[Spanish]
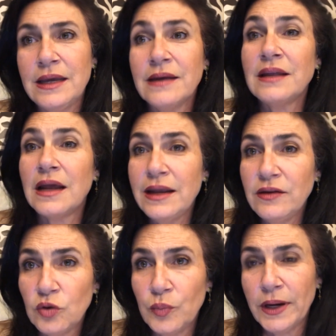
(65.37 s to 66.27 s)
y estar
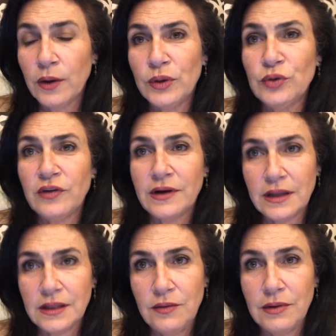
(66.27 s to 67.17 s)
listos para cuando se
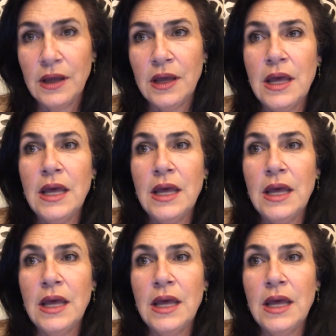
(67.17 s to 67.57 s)
reactive